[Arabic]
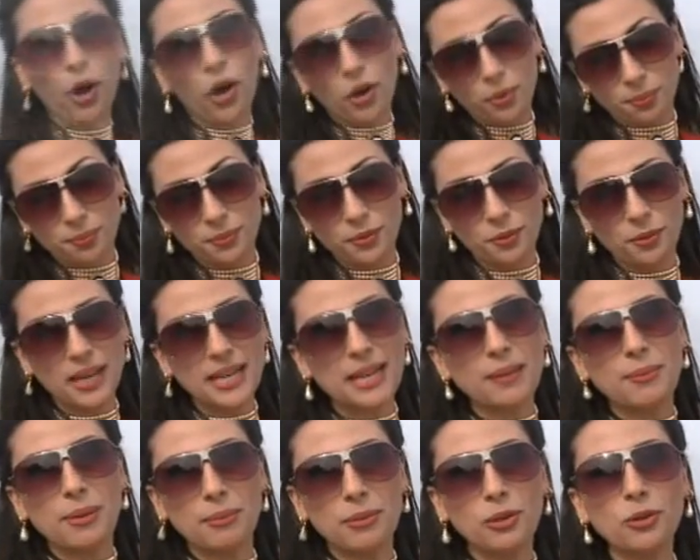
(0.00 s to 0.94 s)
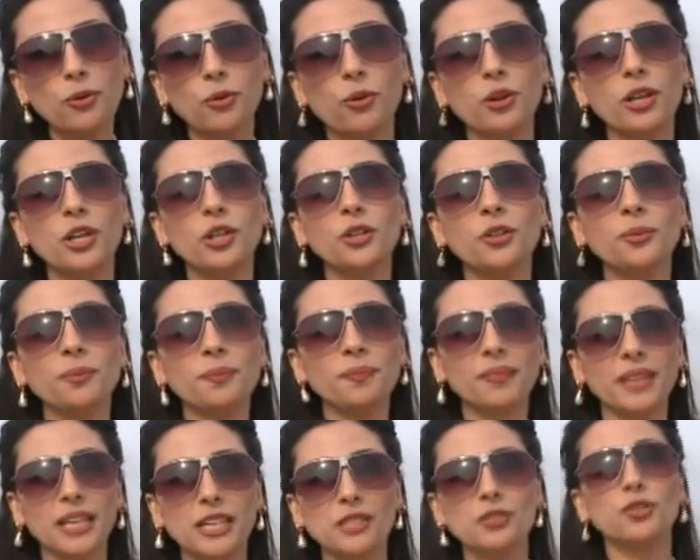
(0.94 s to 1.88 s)
بحب وانا بقابلكم كل
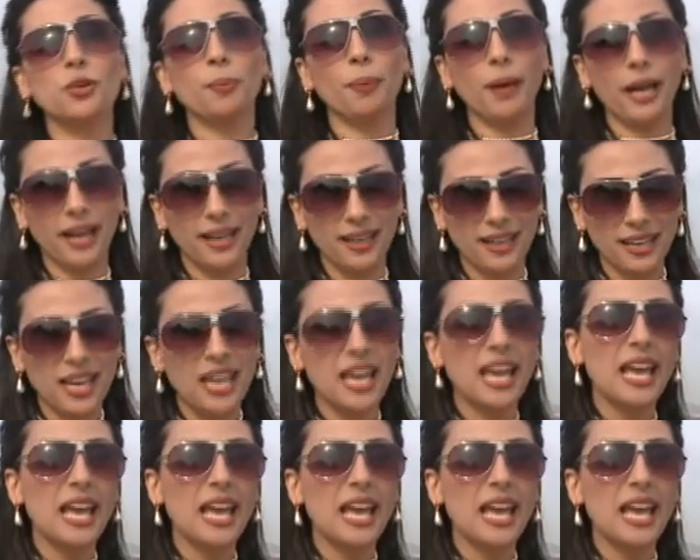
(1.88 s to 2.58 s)
يوم الصبح